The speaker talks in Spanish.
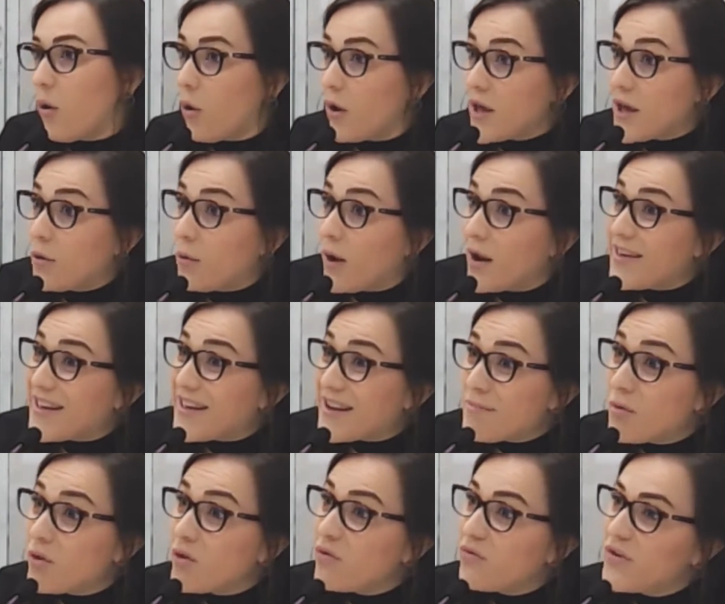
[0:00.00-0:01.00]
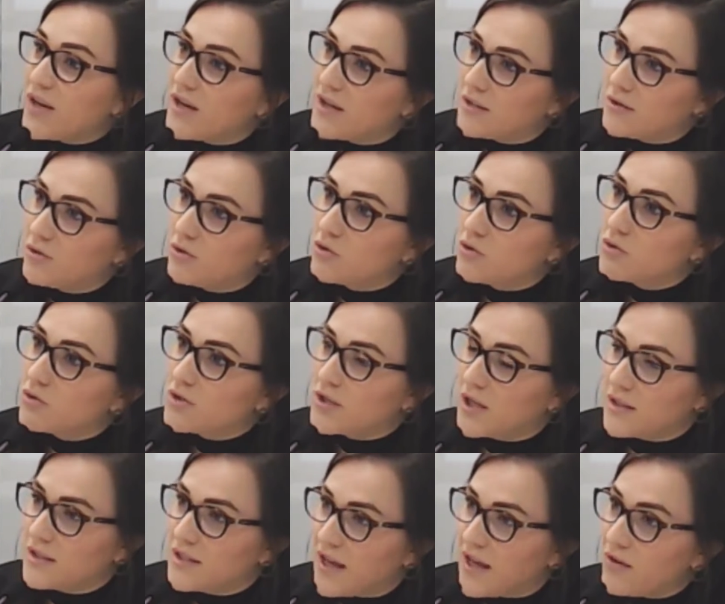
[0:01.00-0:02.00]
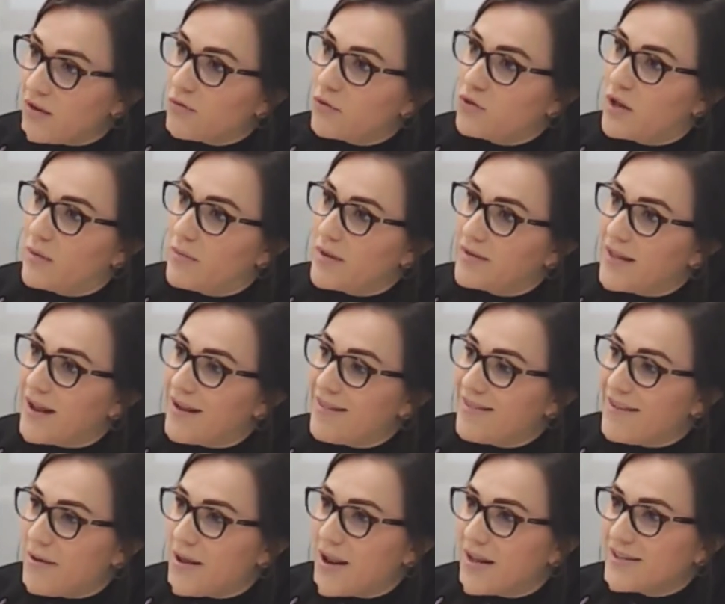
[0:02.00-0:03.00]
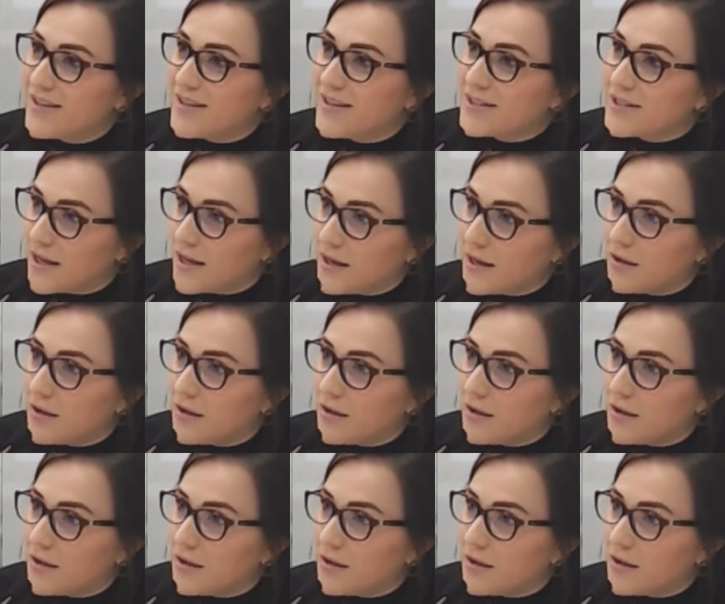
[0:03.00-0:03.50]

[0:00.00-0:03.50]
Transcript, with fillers: y cualquier modificación sustancial fundamental deberá hacerse,